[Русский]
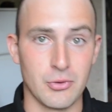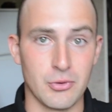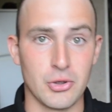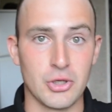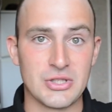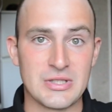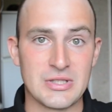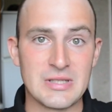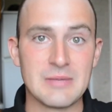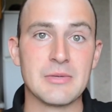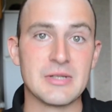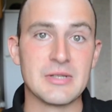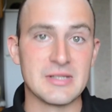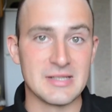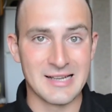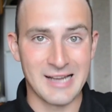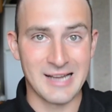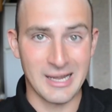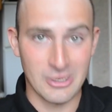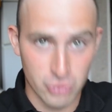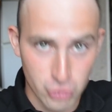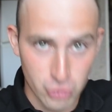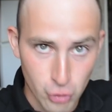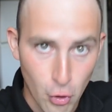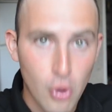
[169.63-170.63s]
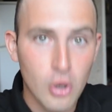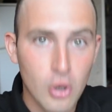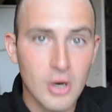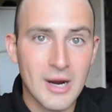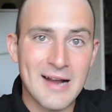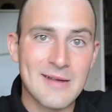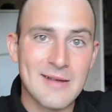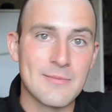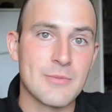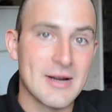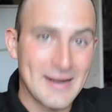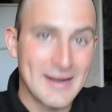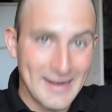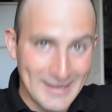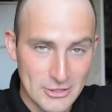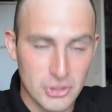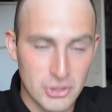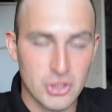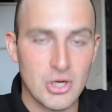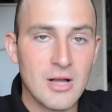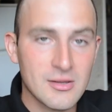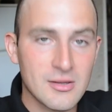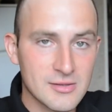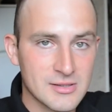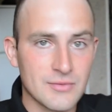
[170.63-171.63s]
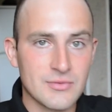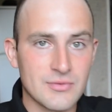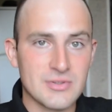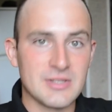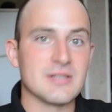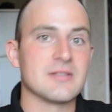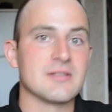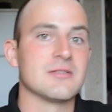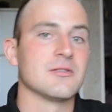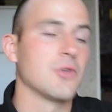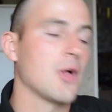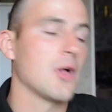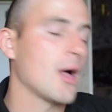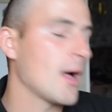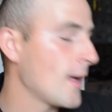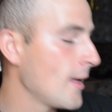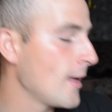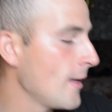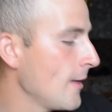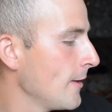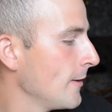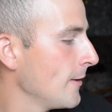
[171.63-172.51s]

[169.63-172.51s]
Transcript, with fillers: более Тимати качок, как бы качался, все дела